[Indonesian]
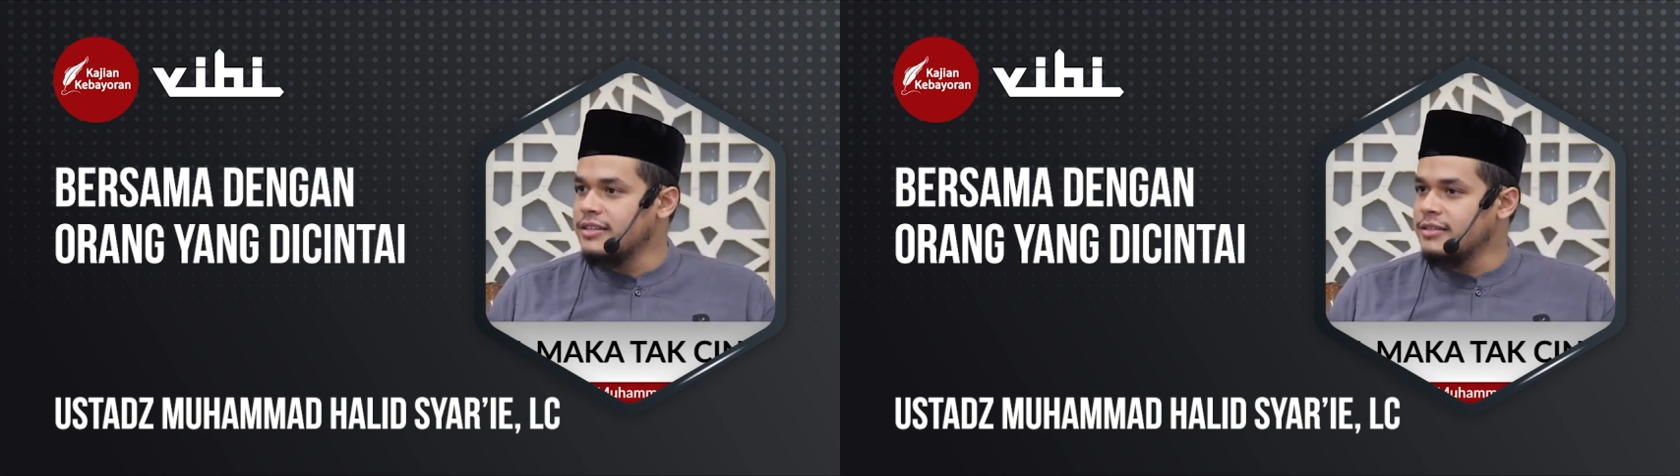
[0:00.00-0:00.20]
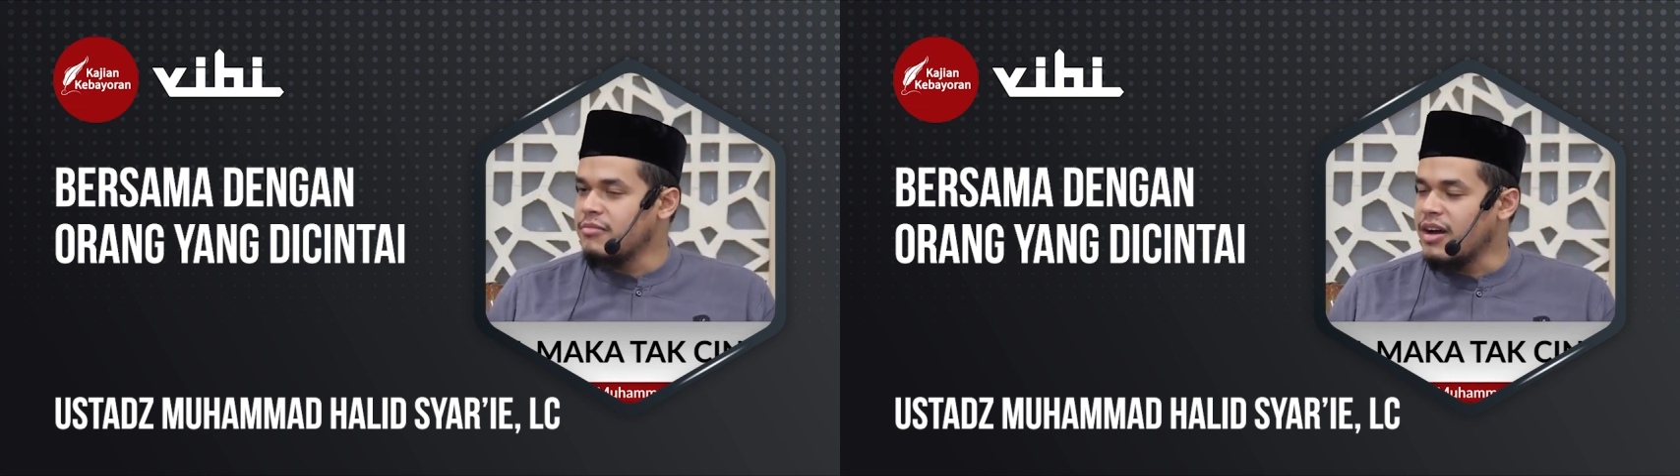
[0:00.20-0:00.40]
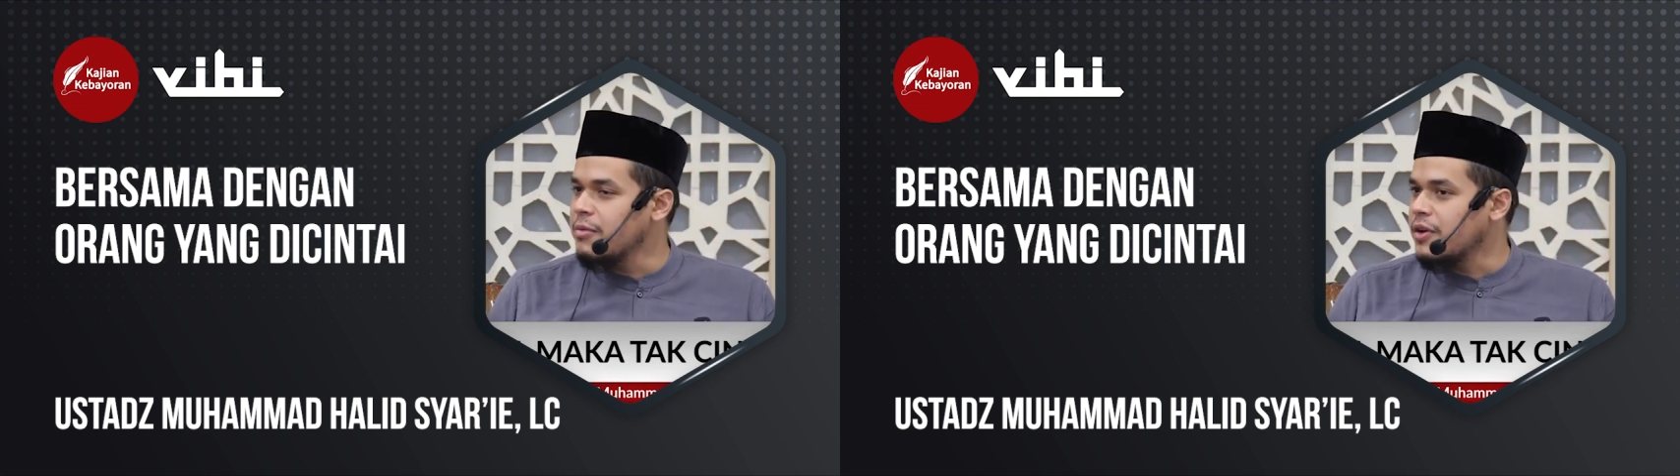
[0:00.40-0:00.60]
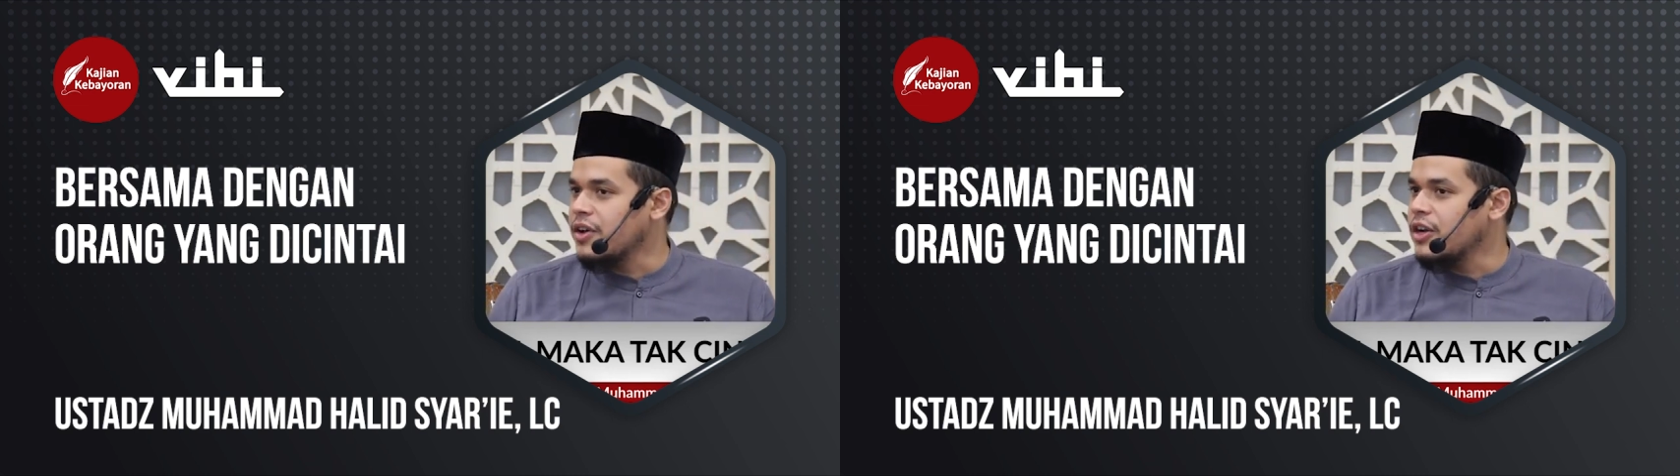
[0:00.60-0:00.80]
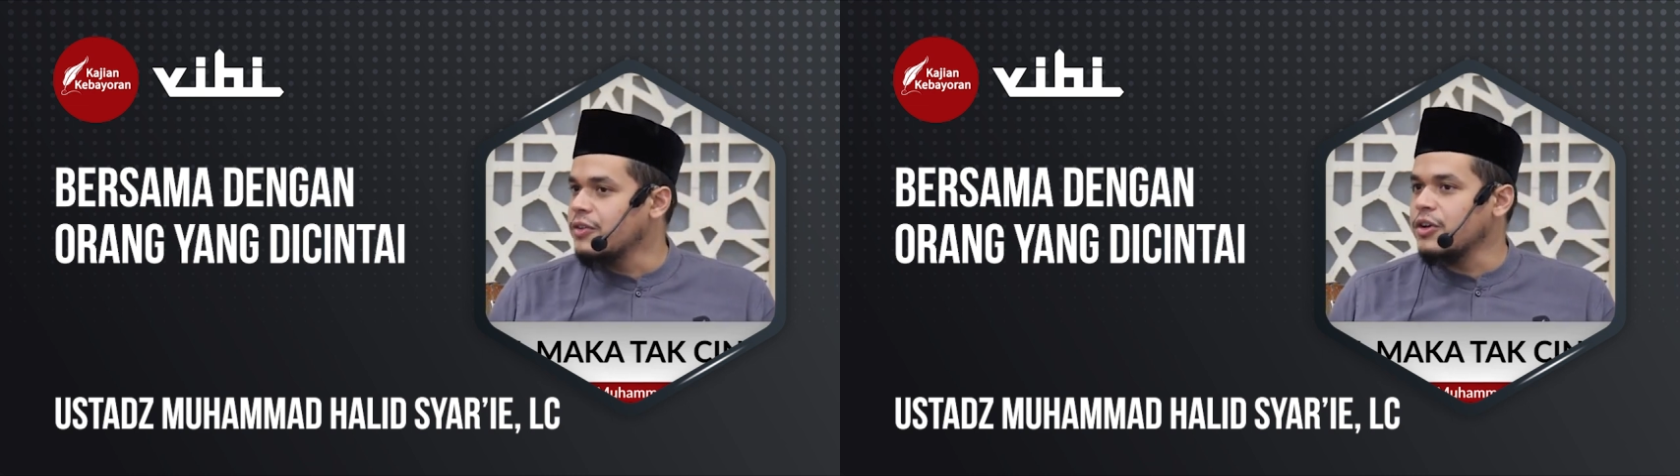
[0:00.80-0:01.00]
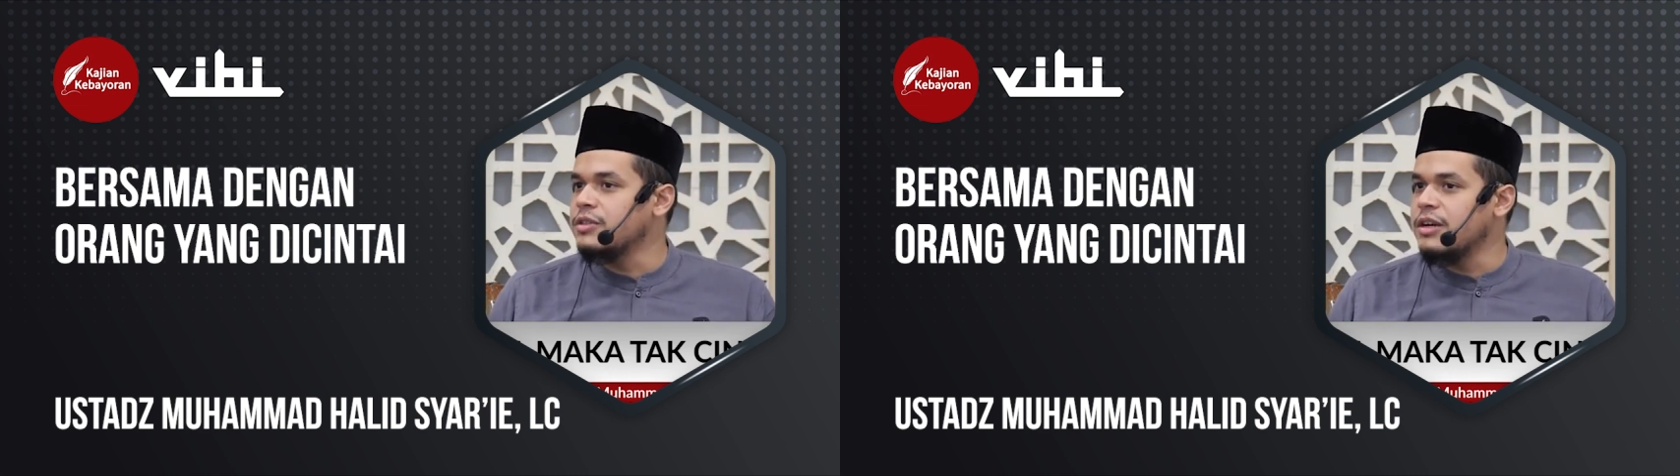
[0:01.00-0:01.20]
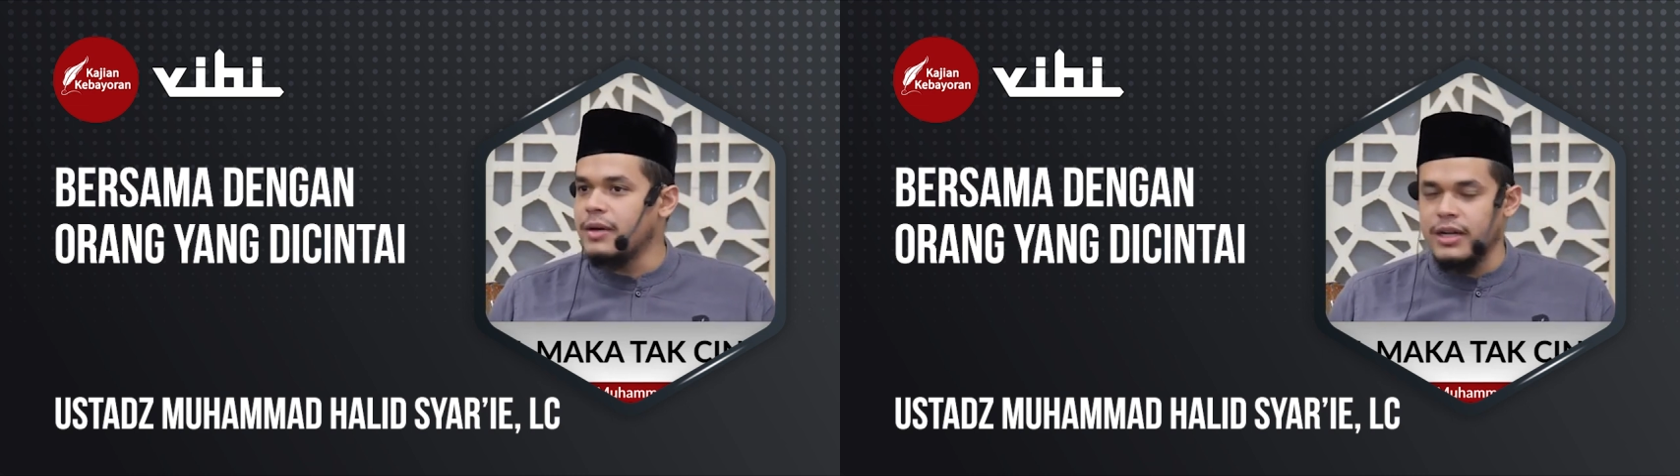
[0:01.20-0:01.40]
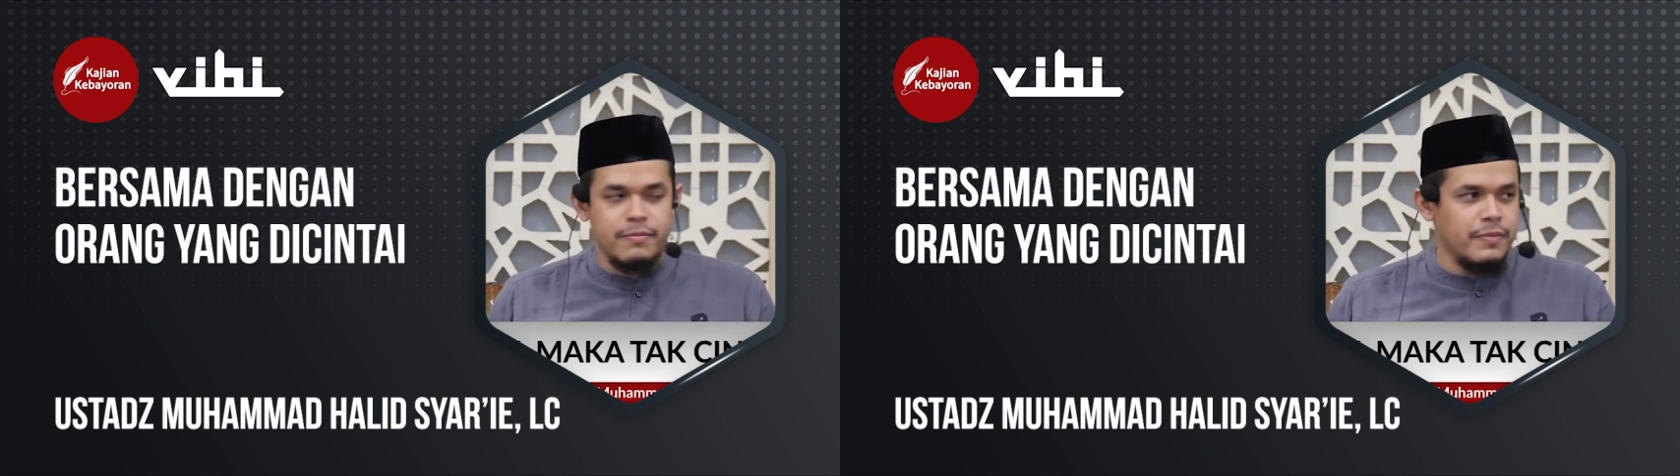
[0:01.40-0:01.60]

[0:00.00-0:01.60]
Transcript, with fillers: Makanya barakallahu fikum jamaah.